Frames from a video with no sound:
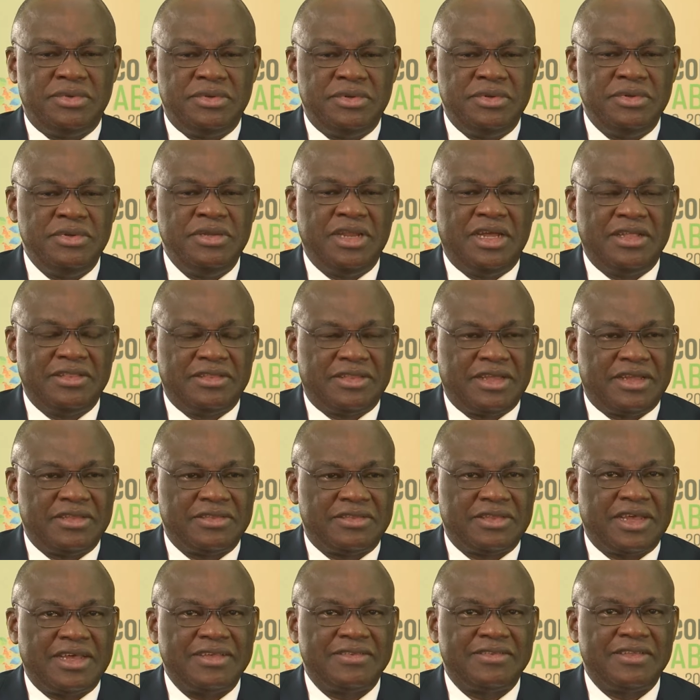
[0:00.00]
une
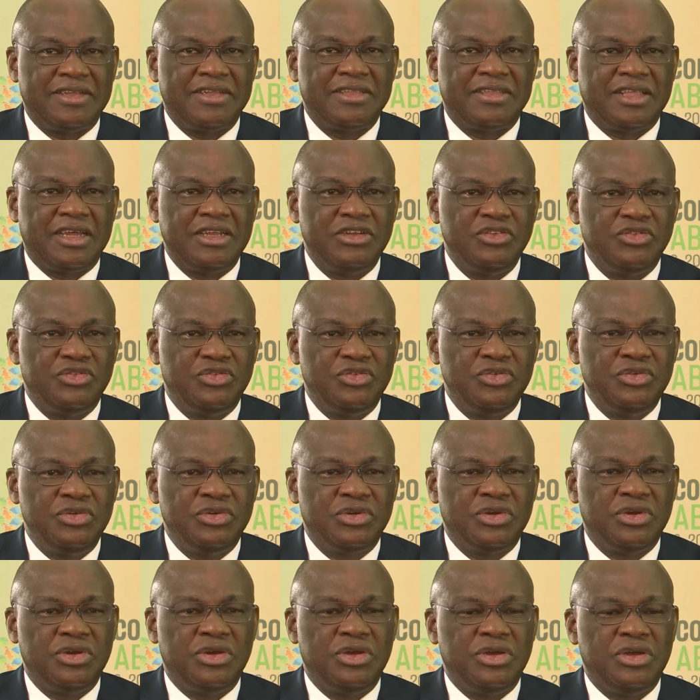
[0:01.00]
entente, à s'entendre
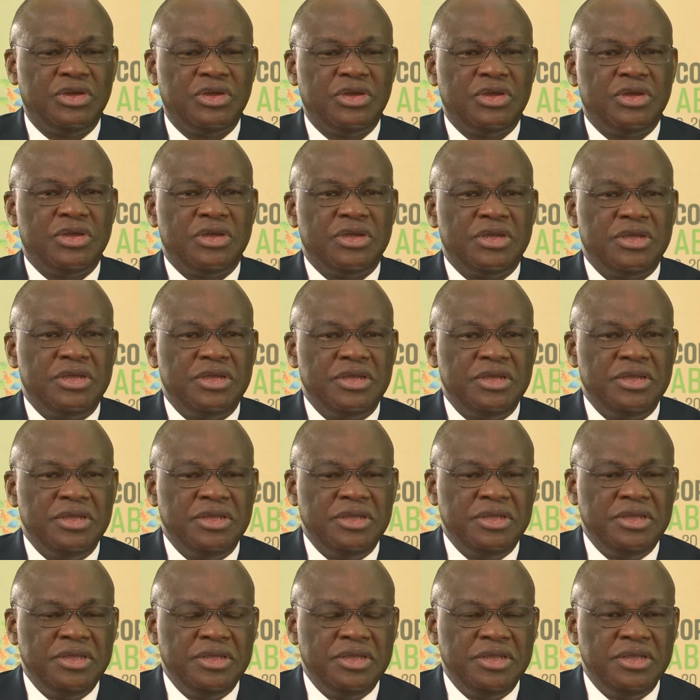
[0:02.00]
sur
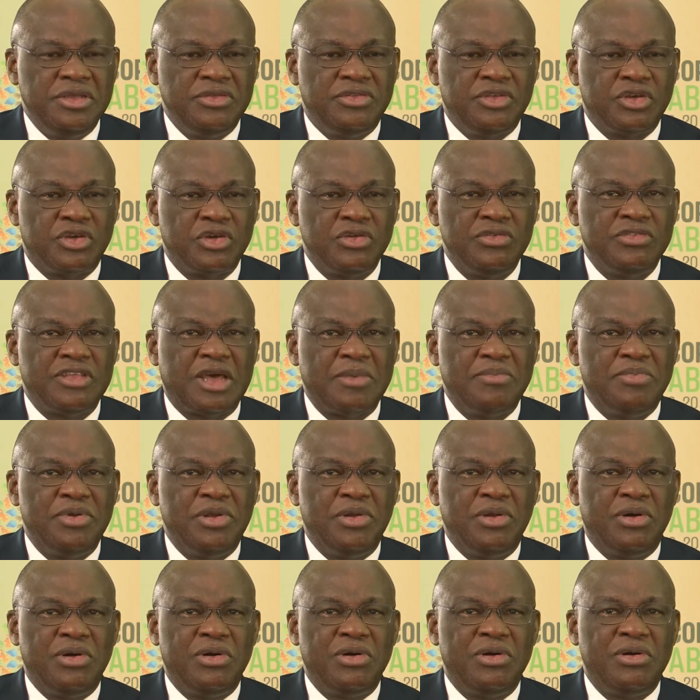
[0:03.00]
eh, ce que nous
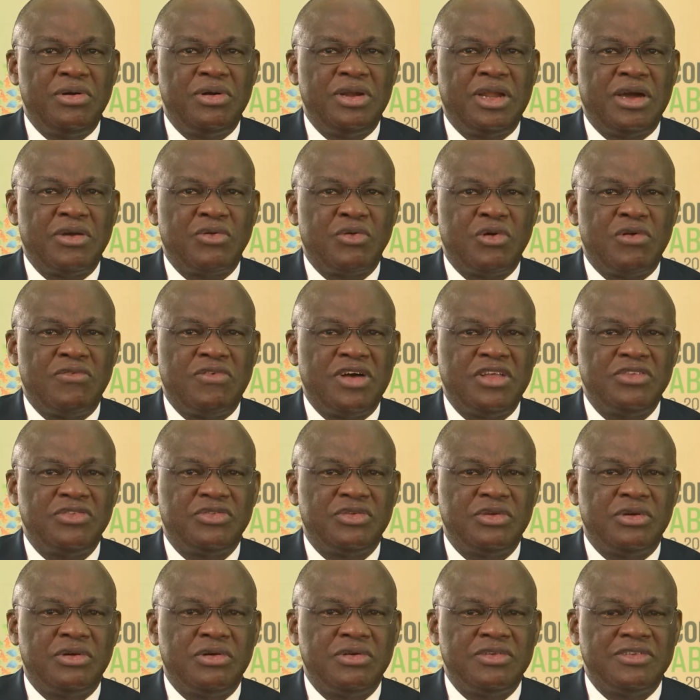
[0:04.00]
appelons la
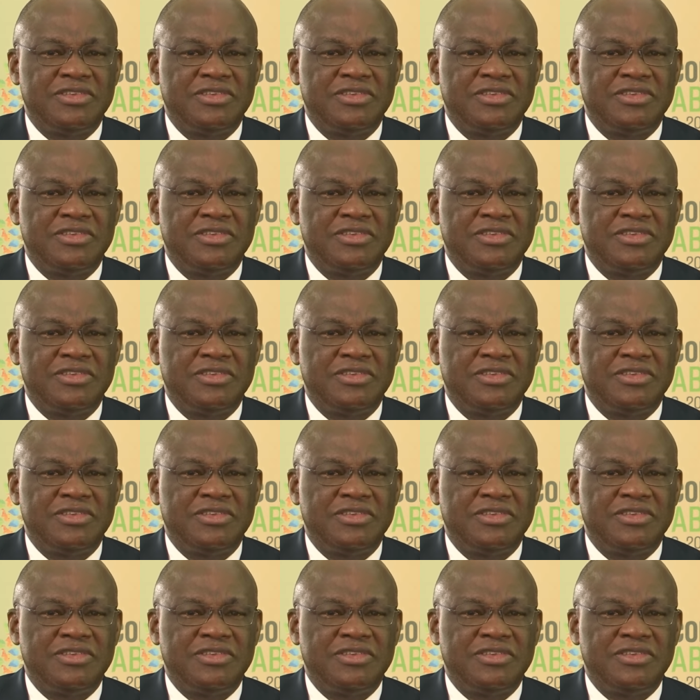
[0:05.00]
Convention